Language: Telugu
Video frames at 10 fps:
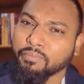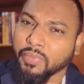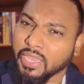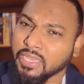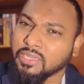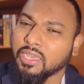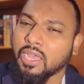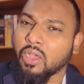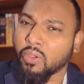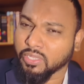మెయిన్గా
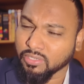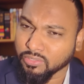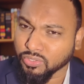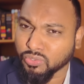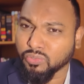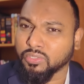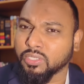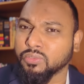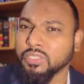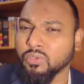ఆయిల్ని
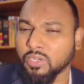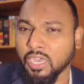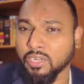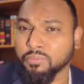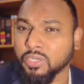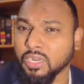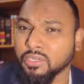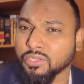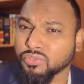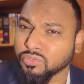తీసుకుంటారు ఈ యొక్క అరబ్
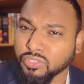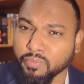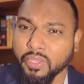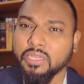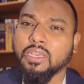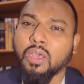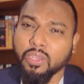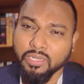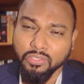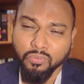కంట్రీస్ నుంచి మెయిన్గా
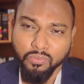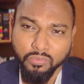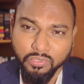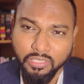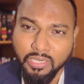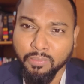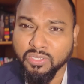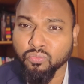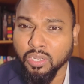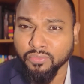ఆయిల్ని కొనుక్కుంటారు
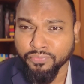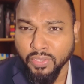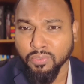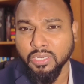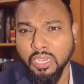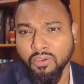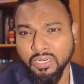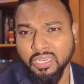కాబట్టి వాళ్ళ ఫేవర్ కావాలి